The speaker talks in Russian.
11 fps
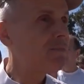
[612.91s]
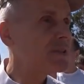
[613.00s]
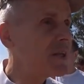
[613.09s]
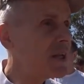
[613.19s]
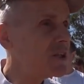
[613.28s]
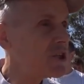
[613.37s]

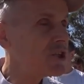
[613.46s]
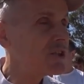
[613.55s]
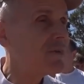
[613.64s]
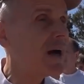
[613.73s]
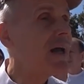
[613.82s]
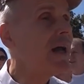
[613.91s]

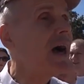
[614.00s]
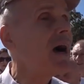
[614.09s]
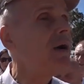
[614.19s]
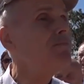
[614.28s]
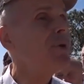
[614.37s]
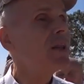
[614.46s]
посредничества,
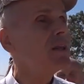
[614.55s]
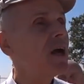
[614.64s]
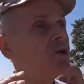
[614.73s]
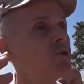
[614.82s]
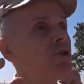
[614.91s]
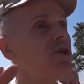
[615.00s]

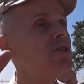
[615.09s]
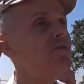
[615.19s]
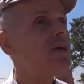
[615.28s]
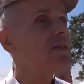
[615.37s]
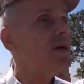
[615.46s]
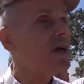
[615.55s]
передают
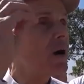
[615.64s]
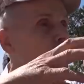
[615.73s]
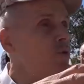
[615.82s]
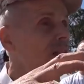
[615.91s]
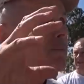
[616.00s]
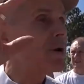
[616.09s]
неизвестно
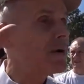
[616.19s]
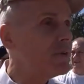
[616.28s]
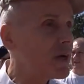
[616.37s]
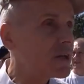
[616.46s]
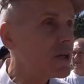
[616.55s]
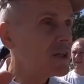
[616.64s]
кому для
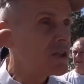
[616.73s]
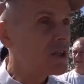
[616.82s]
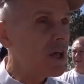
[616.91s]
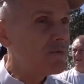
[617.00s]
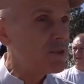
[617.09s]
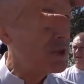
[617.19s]
проверки,
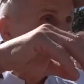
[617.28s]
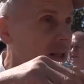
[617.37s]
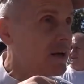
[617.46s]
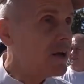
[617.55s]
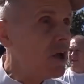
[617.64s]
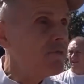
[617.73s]
отсылают в
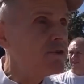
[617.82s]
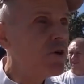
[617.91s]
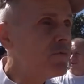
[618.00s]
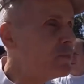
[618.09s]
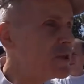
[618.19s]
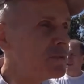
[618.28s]
Дели.
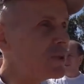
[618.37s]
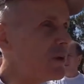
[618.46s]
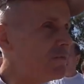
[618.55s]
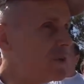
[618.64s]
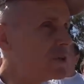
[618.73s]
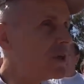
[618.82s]
Все в
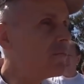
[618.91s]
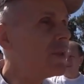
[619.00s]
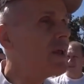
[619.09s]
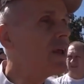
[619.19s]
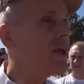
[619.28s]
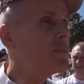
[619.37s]
письменном виде.
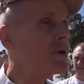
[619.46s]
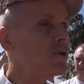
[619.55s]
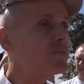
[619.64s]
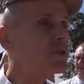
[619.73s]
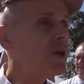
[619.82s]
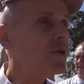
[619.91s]
И
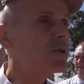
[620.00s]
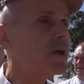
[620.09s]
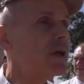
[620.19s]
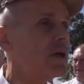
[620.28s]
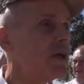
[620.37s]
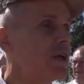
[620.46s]
потом делают.
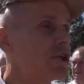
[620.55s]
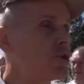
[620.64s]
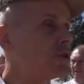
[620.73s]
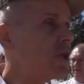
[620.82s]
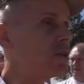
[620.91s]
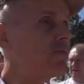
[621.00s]
И еще
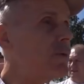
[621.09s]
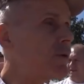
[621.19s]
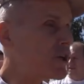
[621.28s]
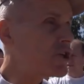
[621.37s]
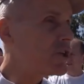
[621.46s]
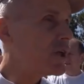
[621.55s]
делают
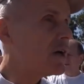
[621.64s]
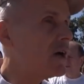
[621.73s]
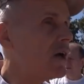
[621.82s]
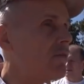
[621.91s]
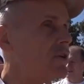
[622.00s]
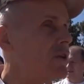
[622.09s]
выборочные.
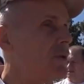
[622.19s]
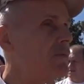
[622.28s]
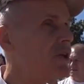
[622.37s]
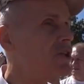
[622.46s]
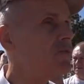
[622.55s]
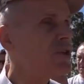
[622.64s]
Вот,
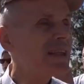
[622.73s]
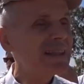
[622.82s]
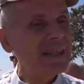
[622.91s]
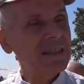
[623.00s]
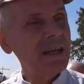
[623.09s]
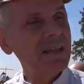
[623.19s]
например, сегодня
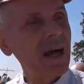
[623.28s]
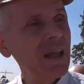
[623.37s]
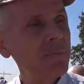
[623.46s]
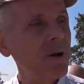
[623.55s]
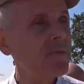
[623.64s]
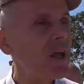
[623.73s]

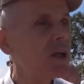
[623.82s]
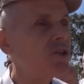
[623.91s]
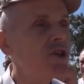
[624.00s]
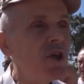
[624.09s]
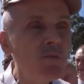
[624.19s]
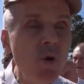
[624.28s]
досконально проверяют
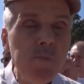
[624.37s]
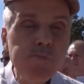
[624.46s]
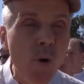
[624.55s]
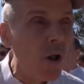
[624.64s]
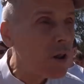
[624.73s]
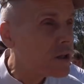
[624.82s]
химию
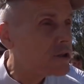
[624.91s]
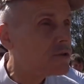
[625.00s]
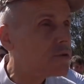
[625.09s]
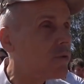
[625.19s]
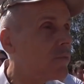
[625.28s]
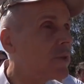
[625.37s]

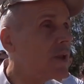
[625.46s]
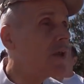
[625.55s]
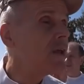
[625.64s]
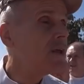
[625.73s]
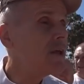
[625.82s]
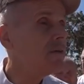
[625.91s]
полностью.
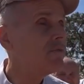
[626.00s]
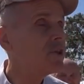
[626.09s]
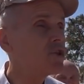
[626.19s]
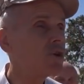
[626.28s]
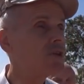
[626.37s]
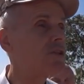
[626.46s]
И вы
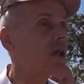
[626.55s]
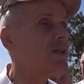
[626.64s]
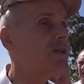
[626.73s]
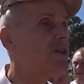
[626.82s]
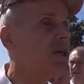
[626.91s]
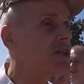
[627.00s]
ничего не
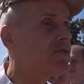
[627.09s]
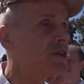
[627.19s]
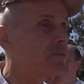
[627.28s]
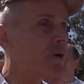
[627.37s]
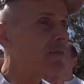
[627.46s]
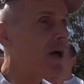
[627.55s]
сделаете. Если у
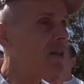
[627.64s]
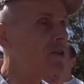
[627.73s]
вас провал,